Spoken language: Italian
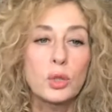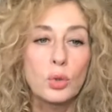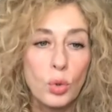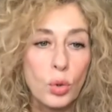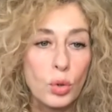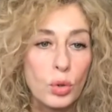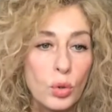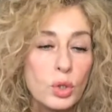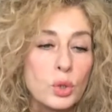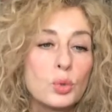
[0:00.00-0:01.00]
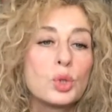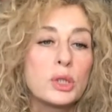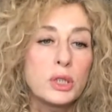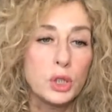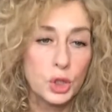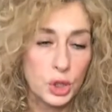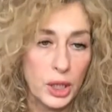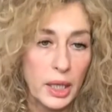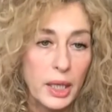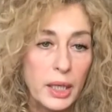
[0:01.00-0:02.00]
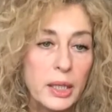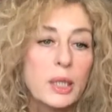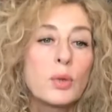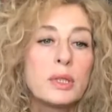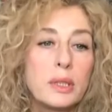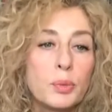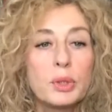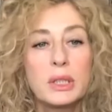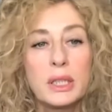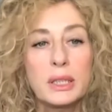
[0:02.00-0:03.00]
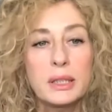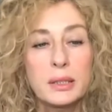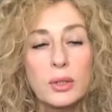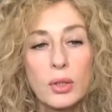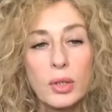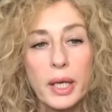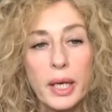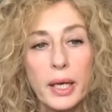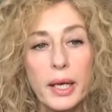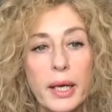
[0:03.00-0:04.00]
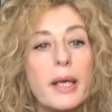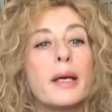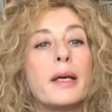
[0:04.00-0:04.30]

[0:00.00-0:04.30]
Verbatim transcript: intorno gli suggerisce che quel tipo di relazione è,